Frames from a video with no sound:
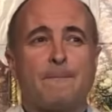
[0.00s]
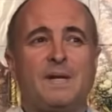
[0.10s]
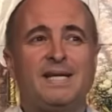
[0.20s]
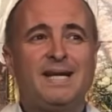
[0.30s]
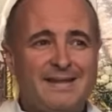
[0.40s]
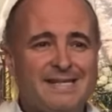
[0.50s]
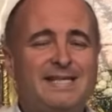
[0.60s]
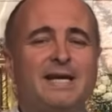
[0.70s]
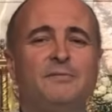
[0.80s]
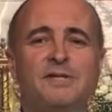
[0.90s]

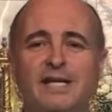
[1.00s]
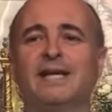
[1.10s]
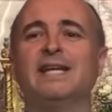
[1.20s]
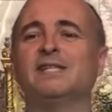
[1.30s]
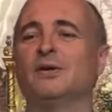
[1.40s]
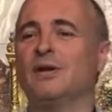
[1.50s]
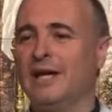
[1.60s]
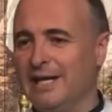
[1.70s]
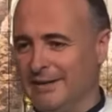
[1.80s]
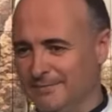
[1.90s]
Necesitamos de Cristo
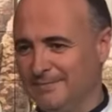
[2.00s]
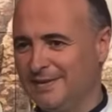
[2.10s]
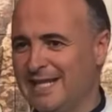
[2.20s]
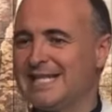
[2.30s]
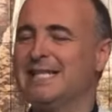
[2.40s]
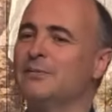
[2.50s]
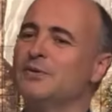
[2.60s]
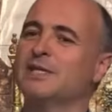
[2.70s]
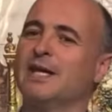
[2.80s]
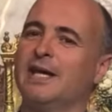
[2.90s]
Rey
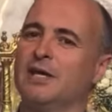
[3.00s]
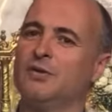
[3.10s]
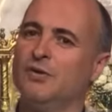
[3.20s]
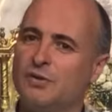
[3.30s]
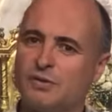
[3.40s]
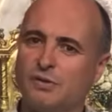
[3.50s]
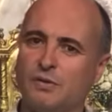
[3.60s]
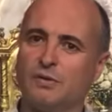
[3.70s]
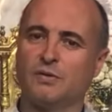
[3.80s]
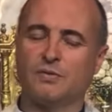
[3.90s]
necesitamos que no
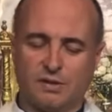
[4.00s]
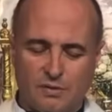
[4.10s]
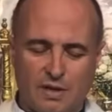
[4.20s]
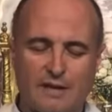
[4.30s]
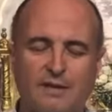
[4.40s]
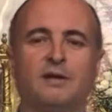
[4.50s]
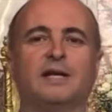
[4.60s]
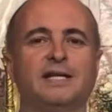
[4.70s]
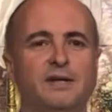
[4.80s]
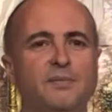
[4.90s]
solo nuestro corazón,
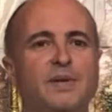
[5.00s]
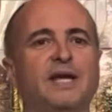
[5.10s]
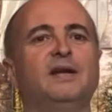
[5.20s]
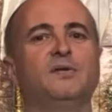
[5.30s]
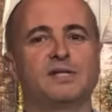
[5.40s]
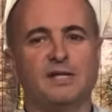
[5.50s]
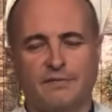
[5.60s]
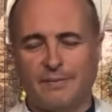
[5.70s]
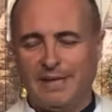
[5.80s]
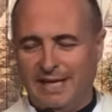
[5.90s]
que también nuestra
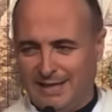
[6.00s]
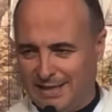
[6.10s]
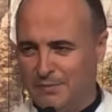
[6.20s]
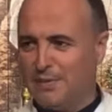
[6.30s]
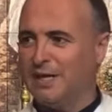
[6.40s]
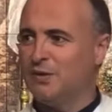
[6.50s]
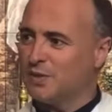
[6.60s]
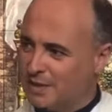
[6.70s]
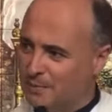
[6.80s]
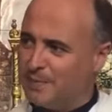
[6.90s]
familia, que también
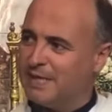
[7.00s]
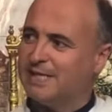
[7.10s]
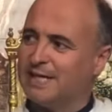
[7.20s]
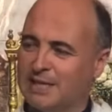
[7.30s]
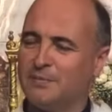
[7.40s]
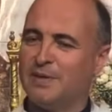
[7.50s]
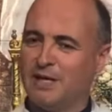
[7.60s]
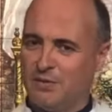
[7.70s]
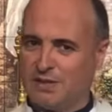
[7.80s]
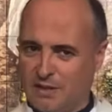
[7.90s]
nuestra empresa, que
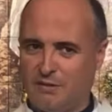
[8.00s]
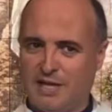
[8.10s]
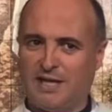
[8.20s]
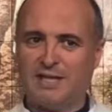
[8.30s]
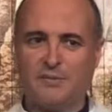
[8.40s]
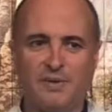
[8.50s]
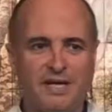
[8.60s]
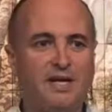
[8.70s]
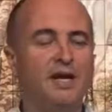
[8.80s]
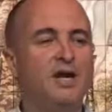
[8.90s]
también nuestra ciudad, que
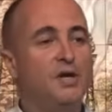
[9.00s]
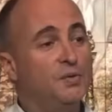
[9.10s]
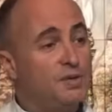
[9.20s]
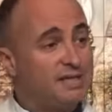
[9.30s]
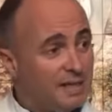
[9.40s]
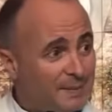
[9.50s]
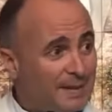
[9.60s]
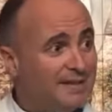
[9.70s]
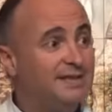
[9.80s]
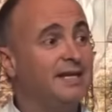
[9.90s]
también nuestra
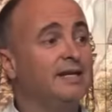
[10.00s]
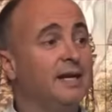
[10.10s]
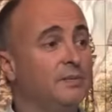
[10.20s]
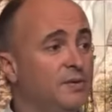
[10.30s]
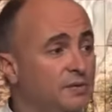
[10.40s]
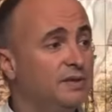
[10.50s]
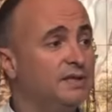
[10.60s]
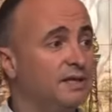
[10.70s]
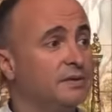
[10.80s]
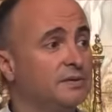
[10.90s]
patria y el mundo
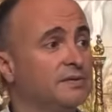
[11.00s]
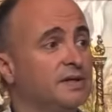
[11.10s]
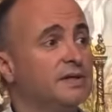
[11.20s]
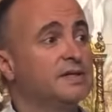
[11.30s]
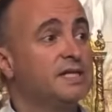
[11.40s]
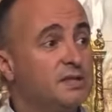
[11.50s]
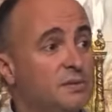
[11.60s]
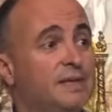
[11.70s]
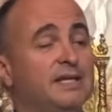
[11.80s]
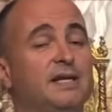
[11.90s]
entero se
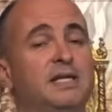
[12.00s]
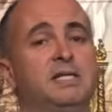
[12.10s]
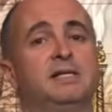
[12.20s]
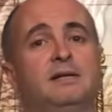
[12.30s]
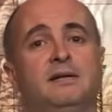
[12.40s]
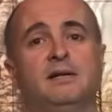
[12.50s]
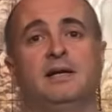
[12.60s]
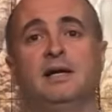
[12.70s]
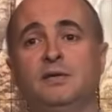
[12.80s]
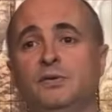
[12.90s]
someta
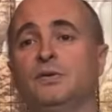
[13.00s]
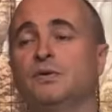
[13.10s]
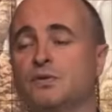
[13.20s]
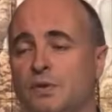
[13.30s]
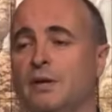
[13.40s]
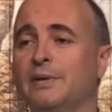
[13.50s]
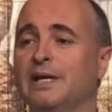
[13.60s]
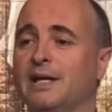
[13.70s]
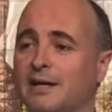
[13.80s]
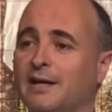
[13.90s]
al yugo suave y
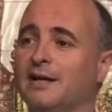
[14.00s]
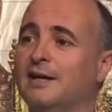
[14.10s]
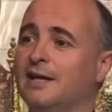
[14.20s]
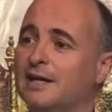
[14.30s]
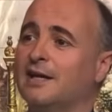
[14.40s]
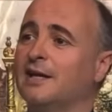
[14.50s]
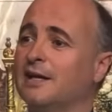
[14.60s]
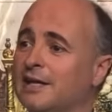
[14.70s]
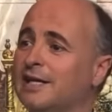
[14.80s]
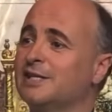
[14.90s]
la carga ligera
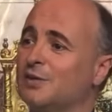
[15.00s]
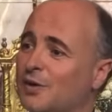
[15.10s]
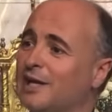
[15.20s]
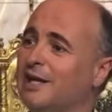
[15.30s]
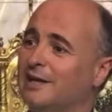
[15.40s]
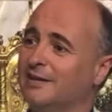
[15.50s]
de Cristo Rey,